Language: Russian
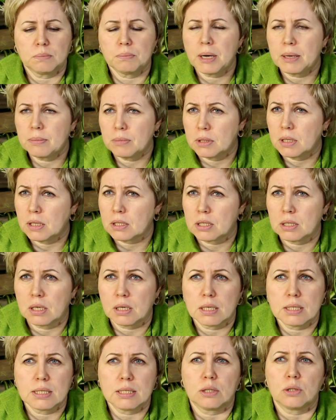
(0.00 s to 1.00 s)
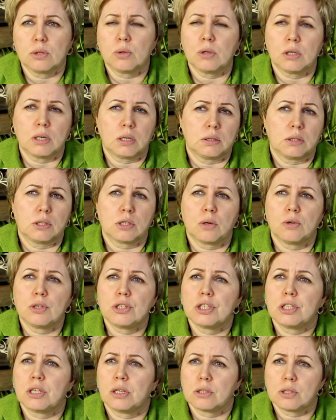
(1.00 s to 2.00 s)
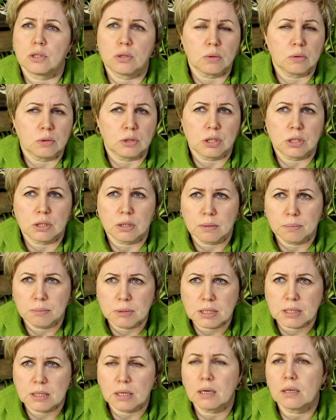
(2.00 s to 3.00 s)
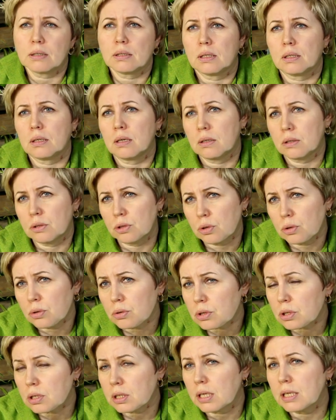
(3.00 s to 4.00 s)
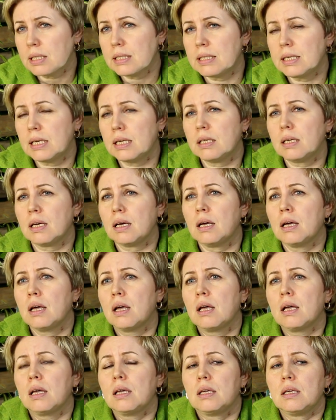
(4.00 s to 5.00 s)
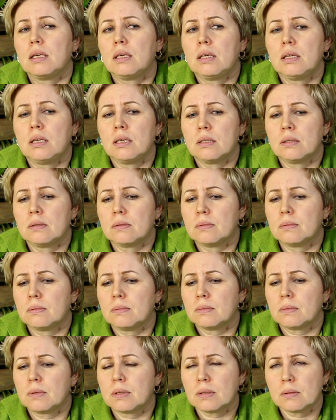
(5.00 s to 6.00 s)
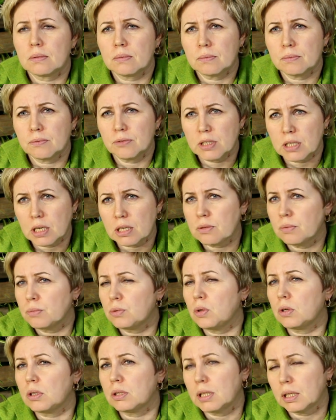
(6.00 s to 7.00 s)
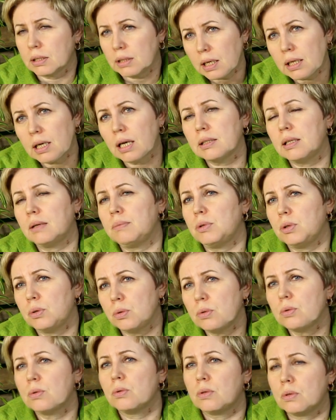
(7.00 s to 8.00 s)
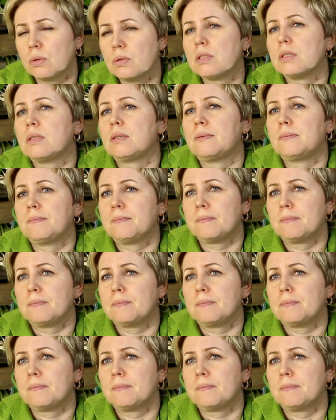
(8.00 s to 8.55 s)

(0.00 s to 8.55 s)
Бами должна расти только на исключительно солнечных местах, так как это южные растения, и высаживаем только тогда, когда минует угроза